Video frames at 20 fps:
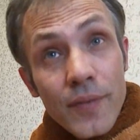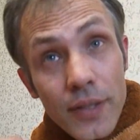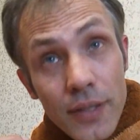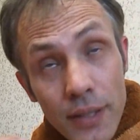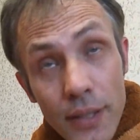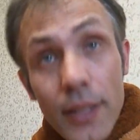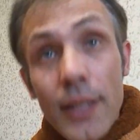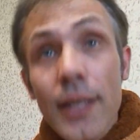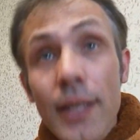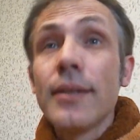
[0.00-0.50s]

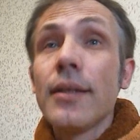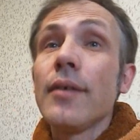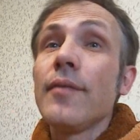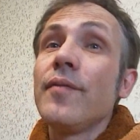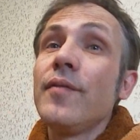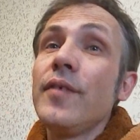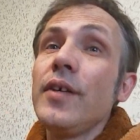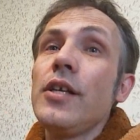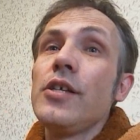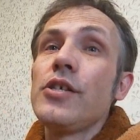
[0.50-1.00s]
И это
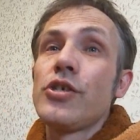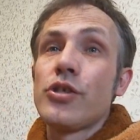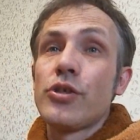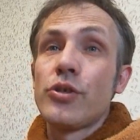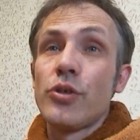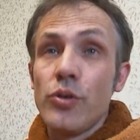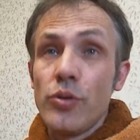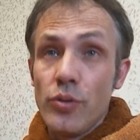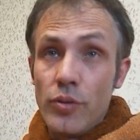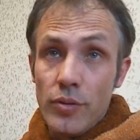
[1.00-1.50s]
вылечит
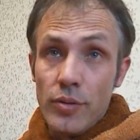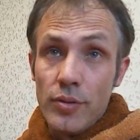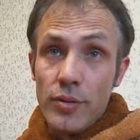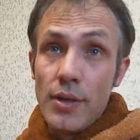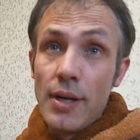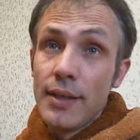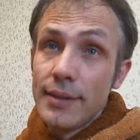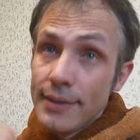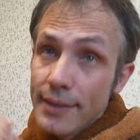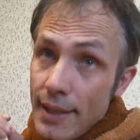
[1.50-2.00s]
ее
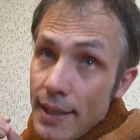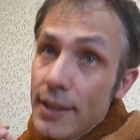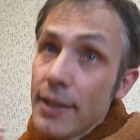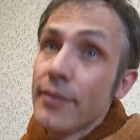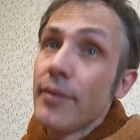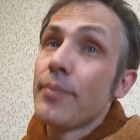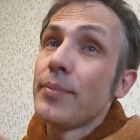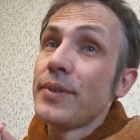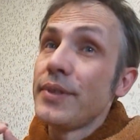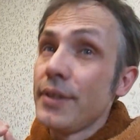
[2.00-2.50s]
от
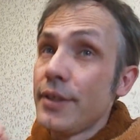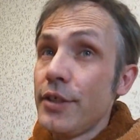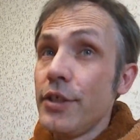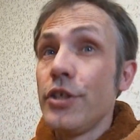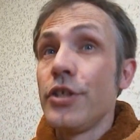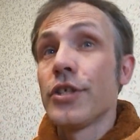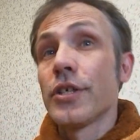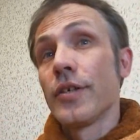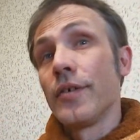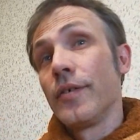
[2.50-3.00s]
данного
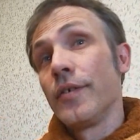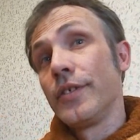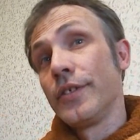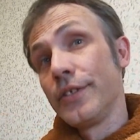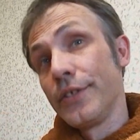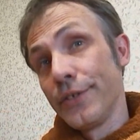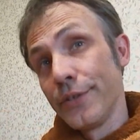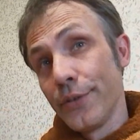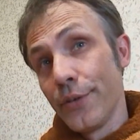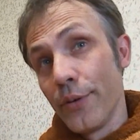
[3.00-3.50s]
психического
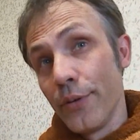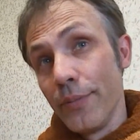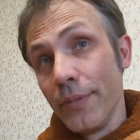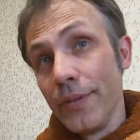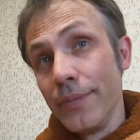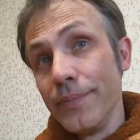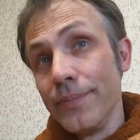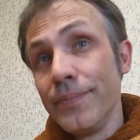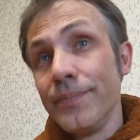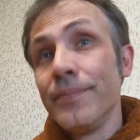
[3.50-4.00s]
синдрома.
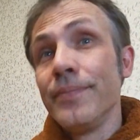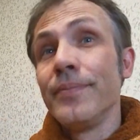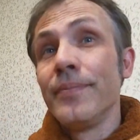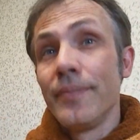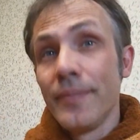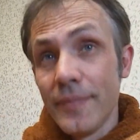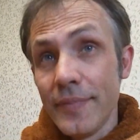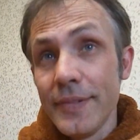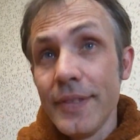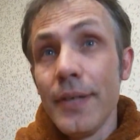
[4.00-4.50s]

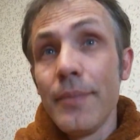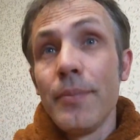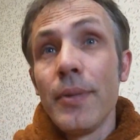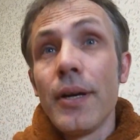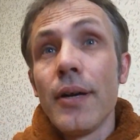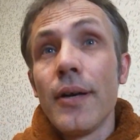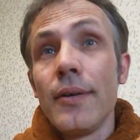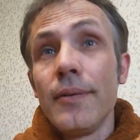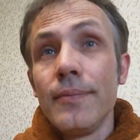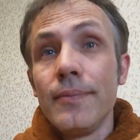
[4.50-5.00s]
Всем
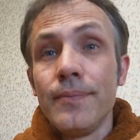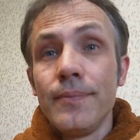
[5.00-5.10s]
пока.